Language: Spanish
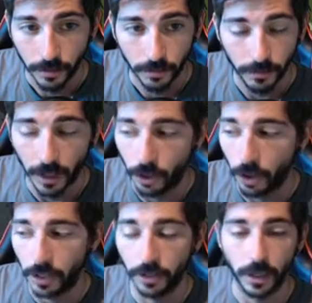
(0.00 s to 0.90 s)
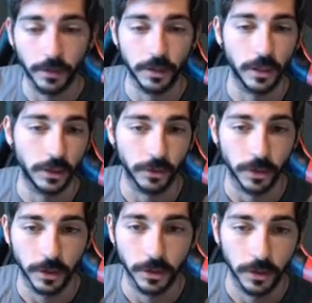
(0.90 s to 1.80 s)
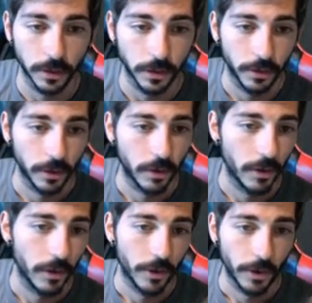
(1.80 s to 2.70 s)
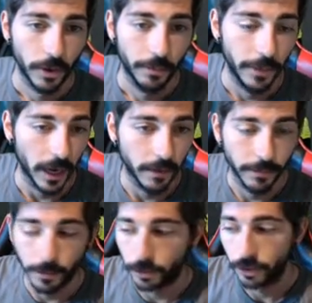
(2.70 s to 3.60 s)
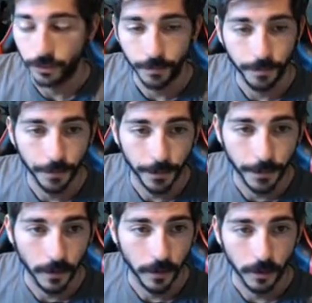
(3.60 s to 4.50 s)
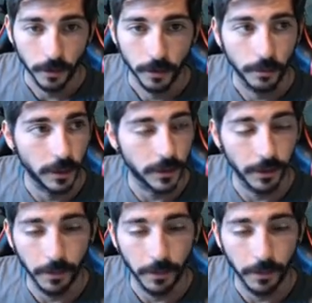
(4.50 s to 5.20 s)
Vale, corre otra vez, eso es. Venga, vamos. A ver, esta vez